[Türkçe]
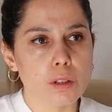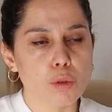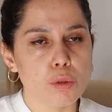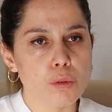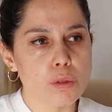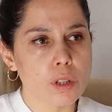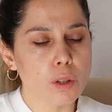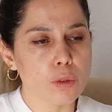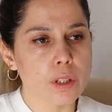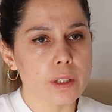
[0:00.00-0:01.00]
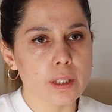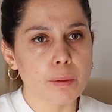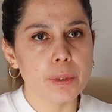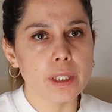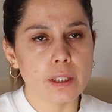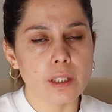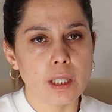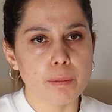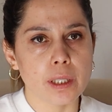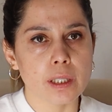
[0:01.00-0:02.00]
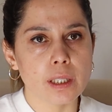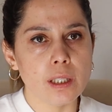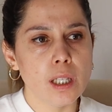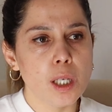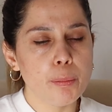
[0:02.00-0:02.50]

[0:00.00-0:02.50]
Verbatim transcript: düğün salonlarından biriyle birlikte